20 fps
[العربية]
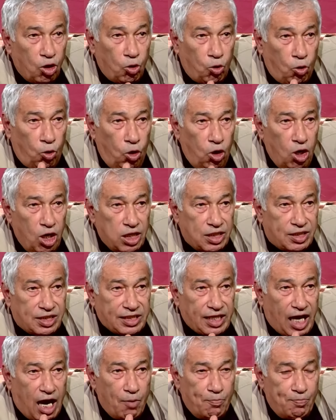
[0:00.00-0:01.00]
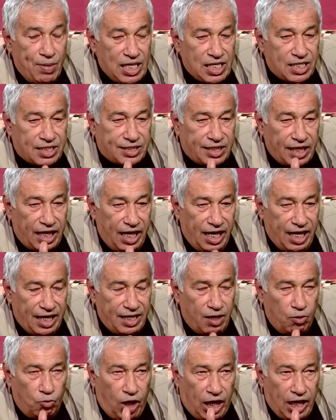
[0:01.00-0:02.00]
قلت, قلت قابلت
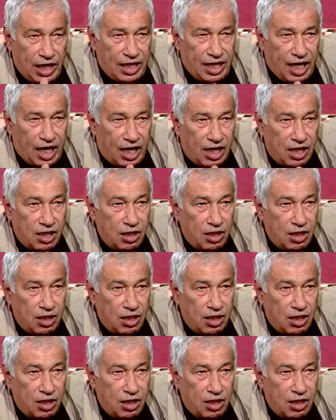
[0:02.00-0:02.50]
انا كان وعليا كان عطاوها